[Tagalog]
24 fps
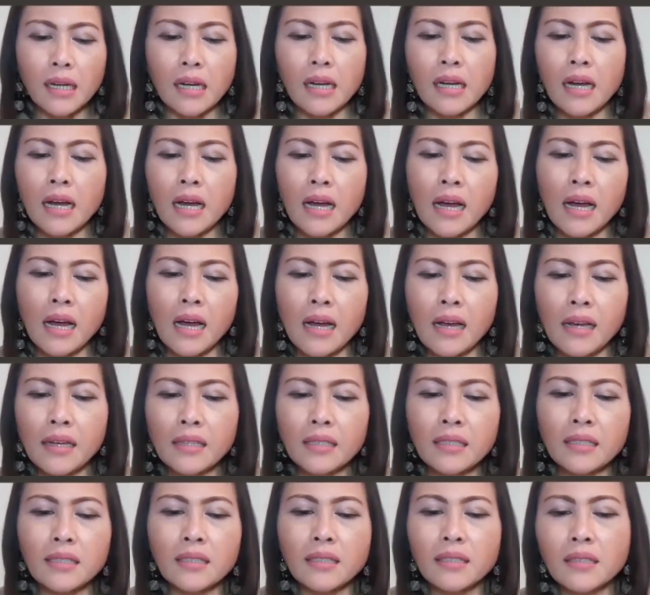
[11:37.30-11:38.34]
uh,
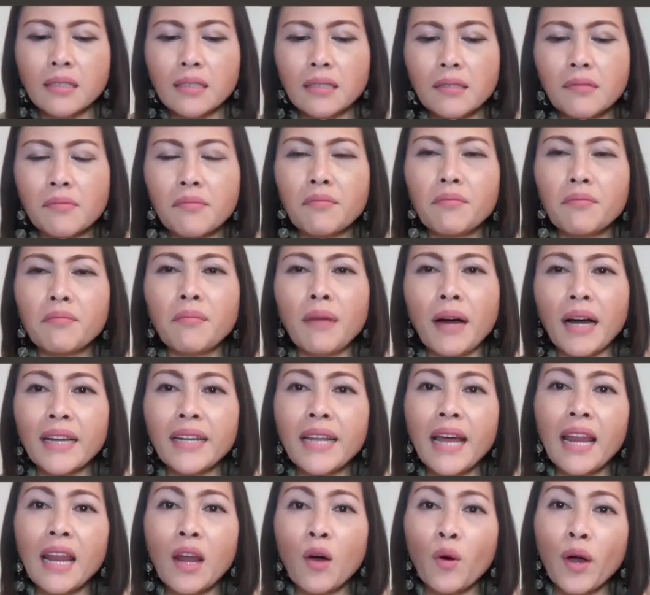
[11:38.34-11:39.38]

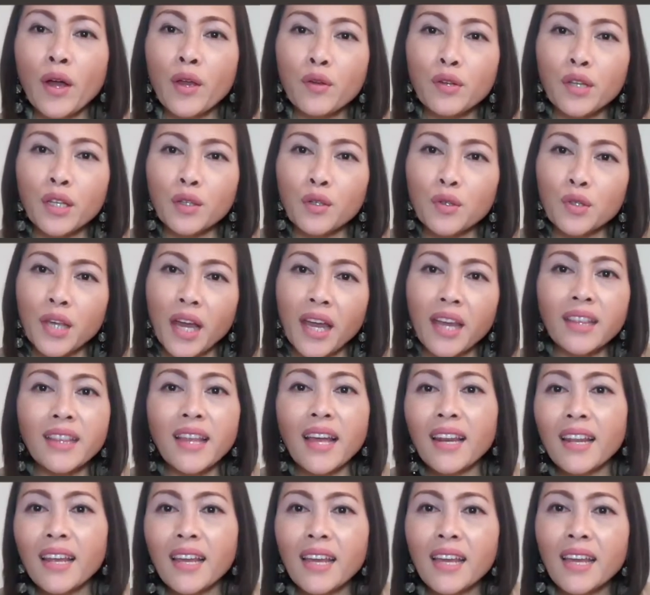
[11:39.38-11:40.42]
makadalaw kayo dito sa
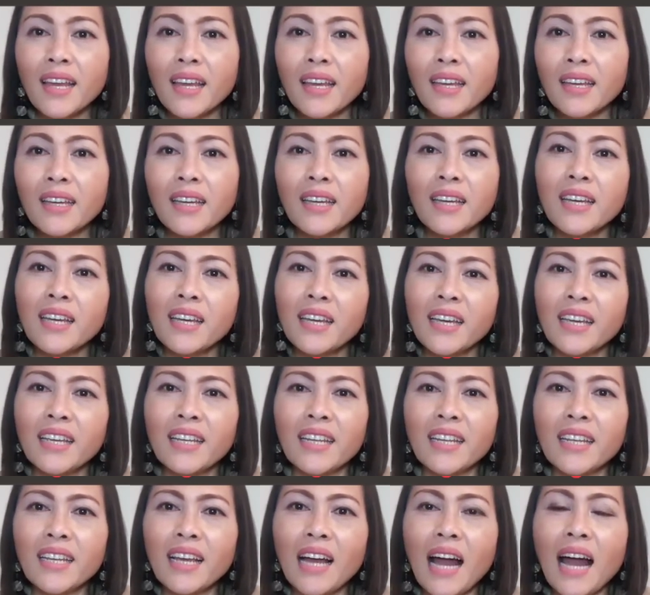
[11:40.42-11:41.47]
Italy.
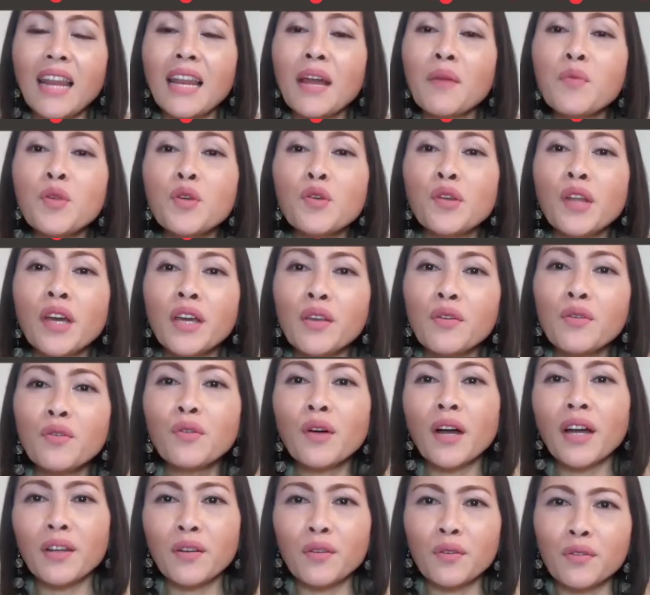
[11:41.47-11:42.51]
Hindi, alam nyo na yung
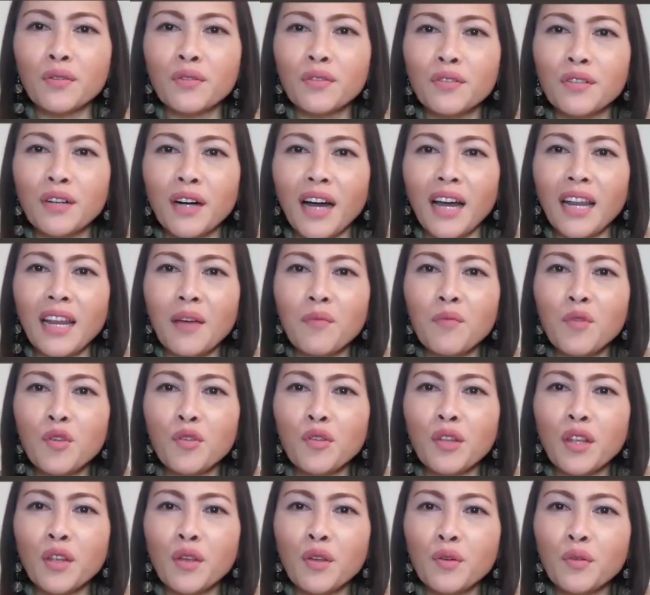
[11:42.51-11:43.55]
ano, alam nyo
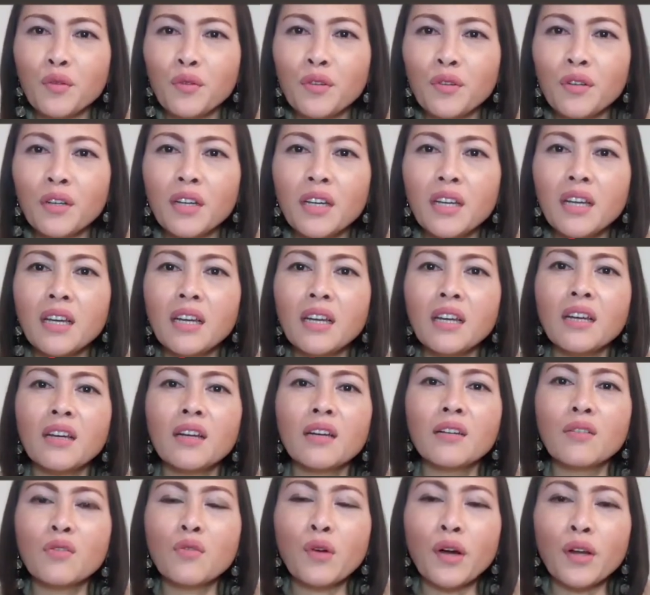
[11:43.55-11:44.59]
na yung
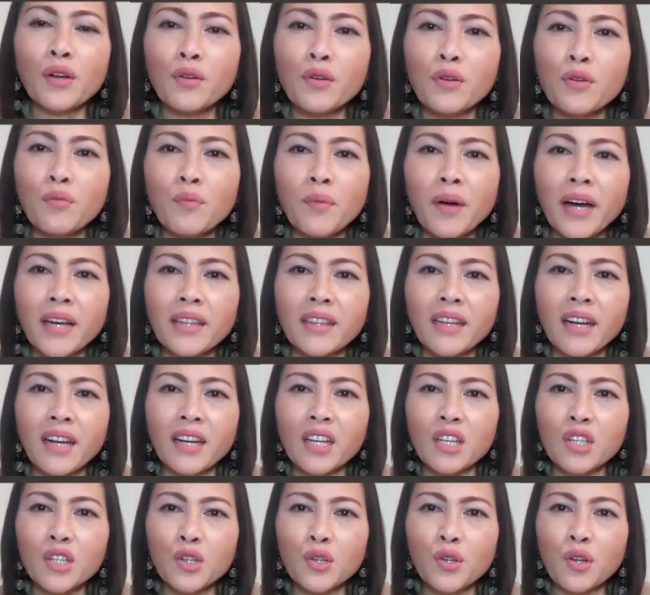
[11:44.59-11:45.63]
kung ano yung mga
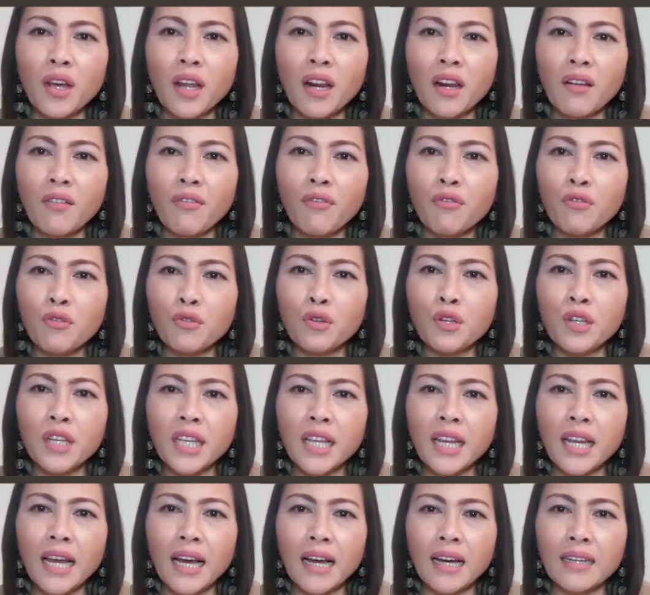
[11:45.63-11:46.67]
traditional food
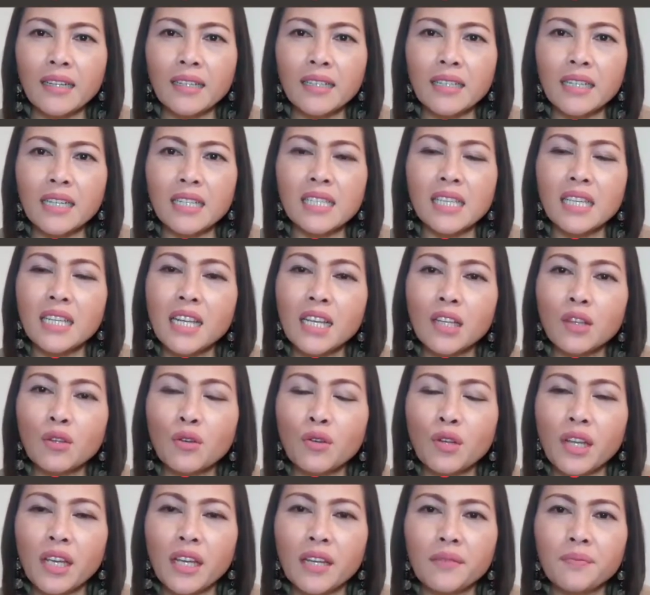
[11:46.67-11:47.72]
nila. Kasi dito
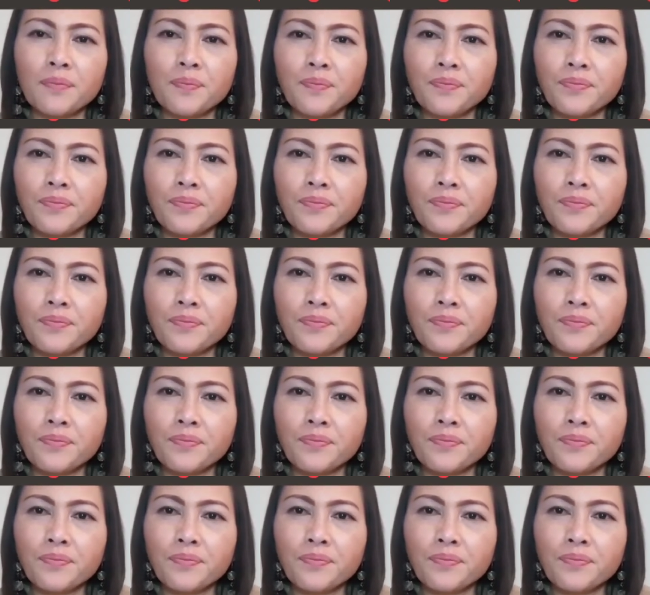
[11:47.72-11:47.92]
din,